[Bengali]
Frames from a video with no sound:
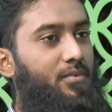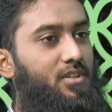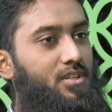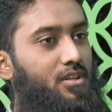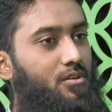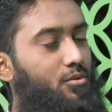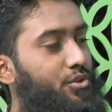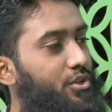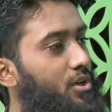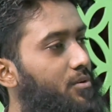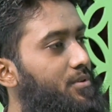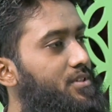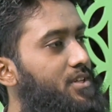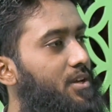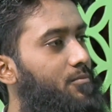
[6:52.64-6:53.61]
আপনি জেনে খুশি
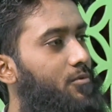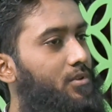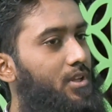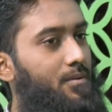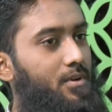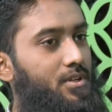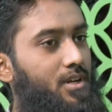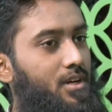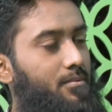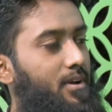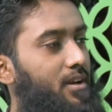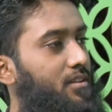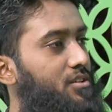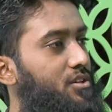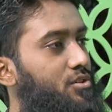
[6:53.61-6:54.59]
হবেন যে এই মুহূর্তে আমরা সারা
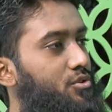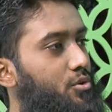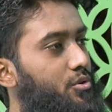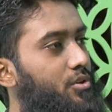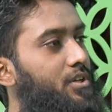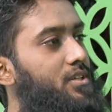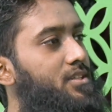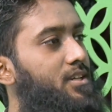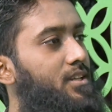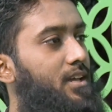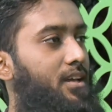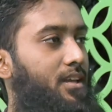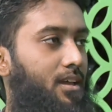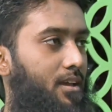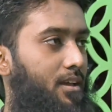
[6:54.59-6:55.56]
বাংলাদেশের চৌষট্টি
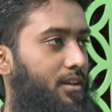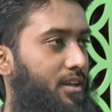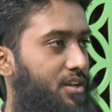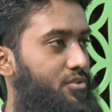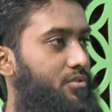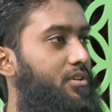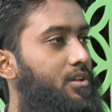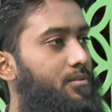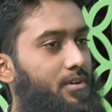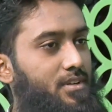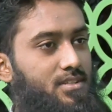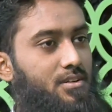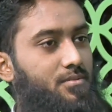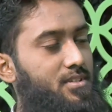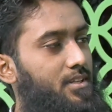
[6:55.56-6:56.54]
জেলায় ক্যাশ অন ডেলিভারি
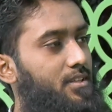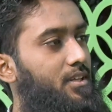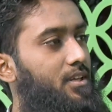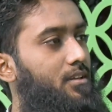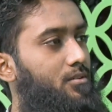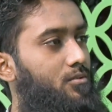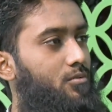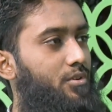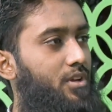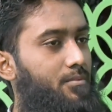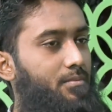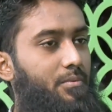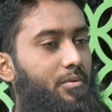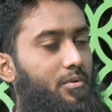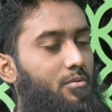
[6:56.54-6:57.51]
সার্ভিসটা দিই কুরিয়ার
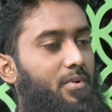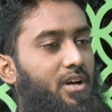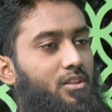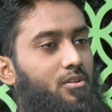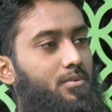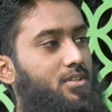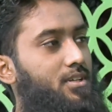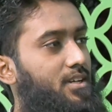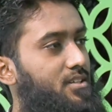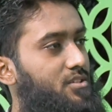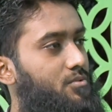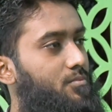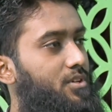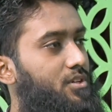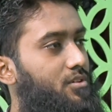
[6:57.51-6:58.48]
বা বিভিন্ন মাধ্যমে যে
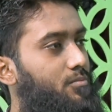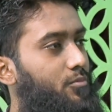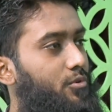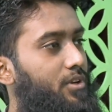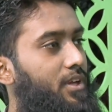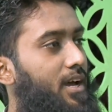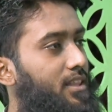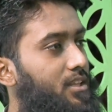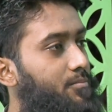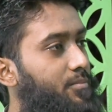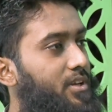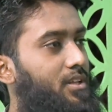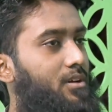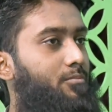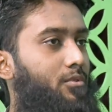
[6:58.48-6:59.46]
কাস্টমার যেন বই হাতে
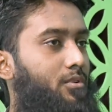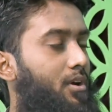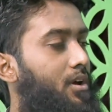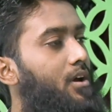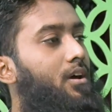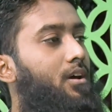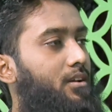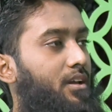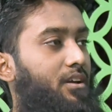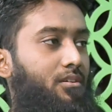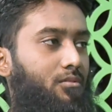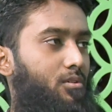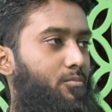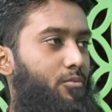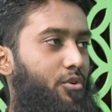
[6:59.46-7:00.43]
পেয়ে তারপর
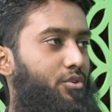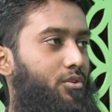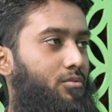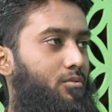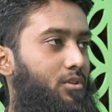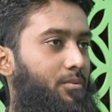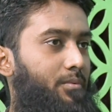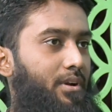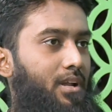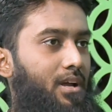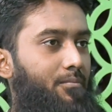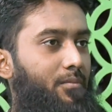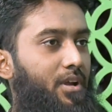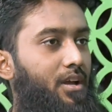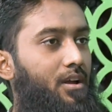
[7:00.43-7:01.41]
টাকাগুলো পরিশোধ করতে পারেন
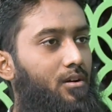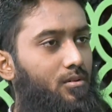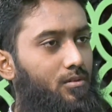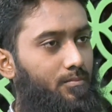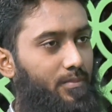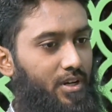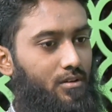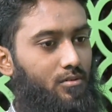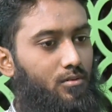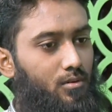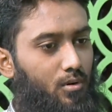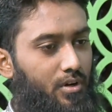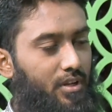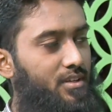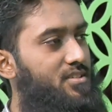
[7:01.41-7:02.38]
আমরা মানে
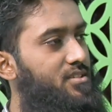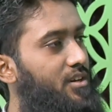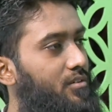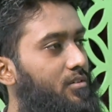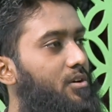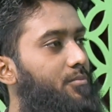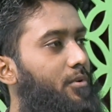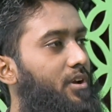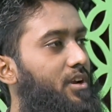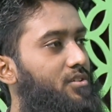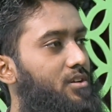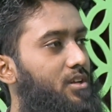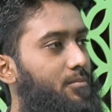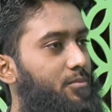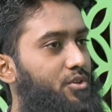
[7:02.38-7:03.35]
অনেক স্ট্রাগলের পরে
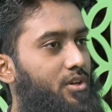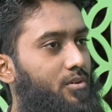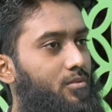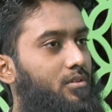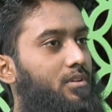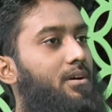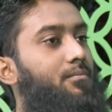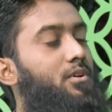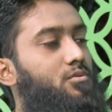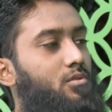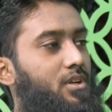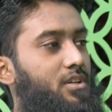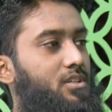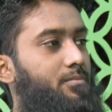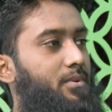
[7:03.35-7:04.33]
আসলে এই বিষয়গুলোতে আমরা
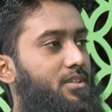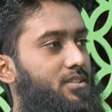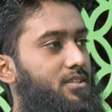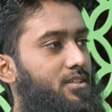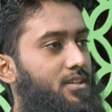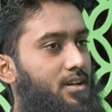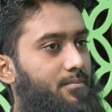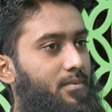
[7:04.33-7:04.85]
চলে আসতে পারছি যেটা